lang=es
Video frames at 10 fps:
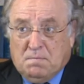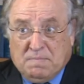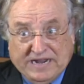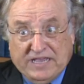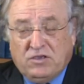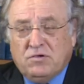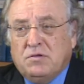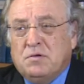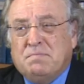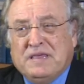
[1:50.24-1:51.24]
Para
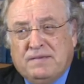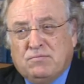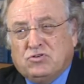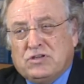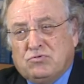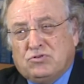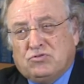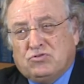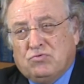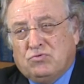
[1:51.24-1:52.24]
ello, pedimos a
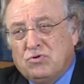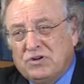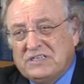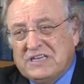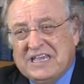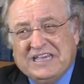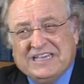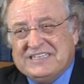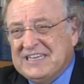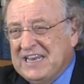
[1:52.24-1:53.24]
nuestros autores
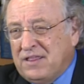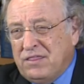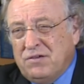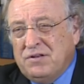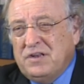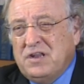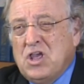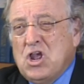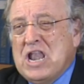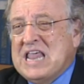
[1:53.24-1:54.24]
que seleccionen
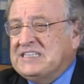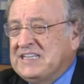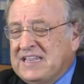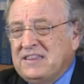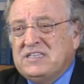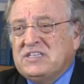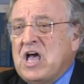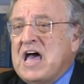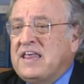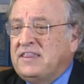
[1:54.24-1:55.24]
las grandes
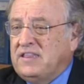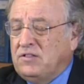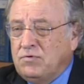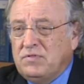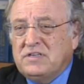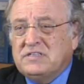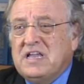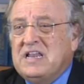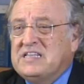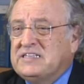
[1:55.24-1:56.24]
actitudes,
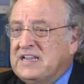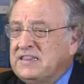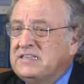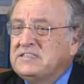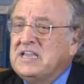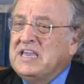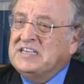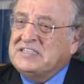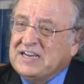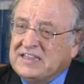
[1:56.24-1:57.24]
las grandes
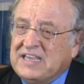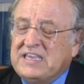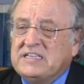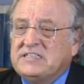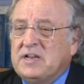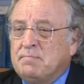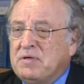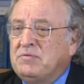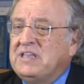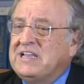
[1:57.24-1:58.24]
estrategias
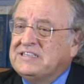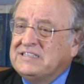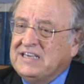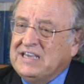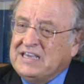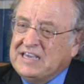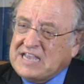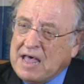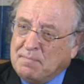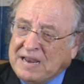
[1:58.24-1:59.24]
terapéuticas que,
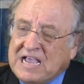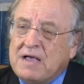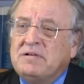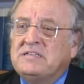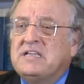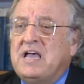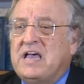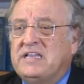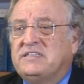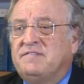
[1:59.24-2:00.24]
aplicables
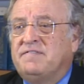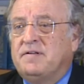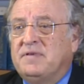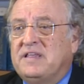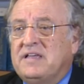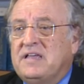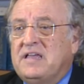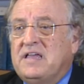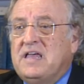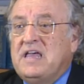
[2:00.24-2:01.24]
a esa enfermedad,
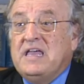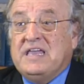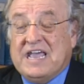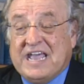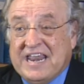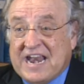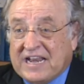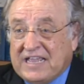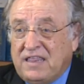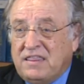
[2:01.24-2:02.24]
que
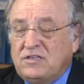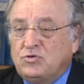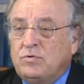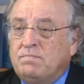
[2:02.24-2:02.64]
jerarquicen su